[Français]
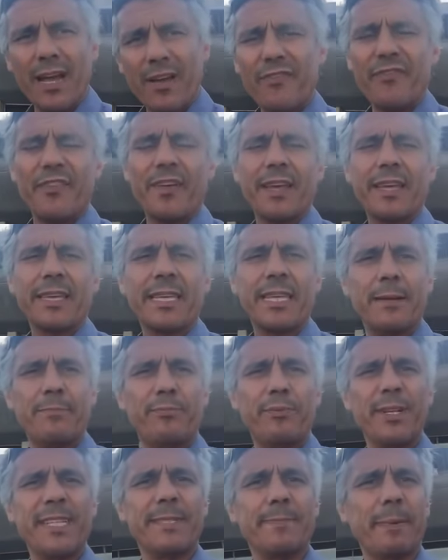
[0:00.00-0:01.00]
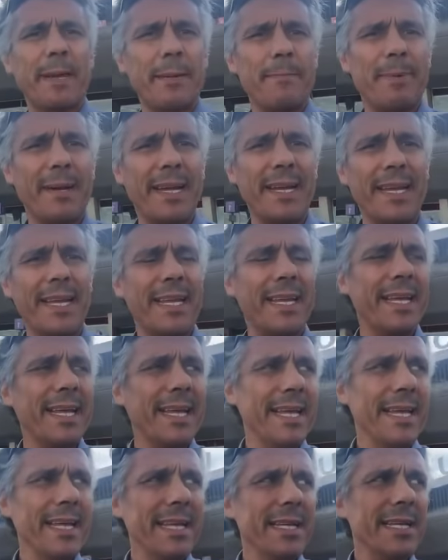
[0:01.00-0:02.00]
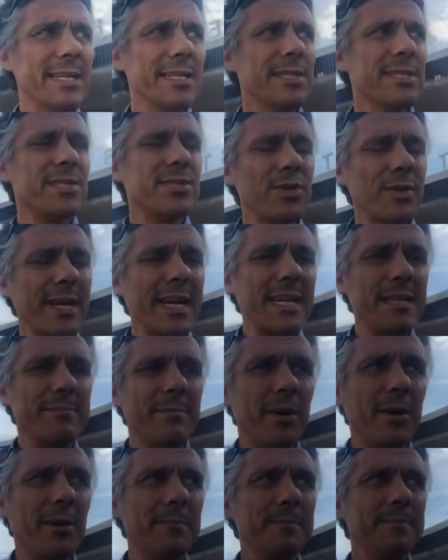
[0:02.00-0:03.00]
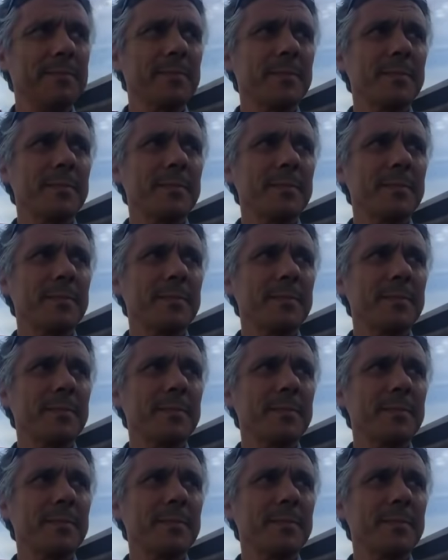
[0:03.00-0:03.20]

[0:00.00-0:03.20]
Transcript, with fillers: afin qu'il puisse préparer sereinement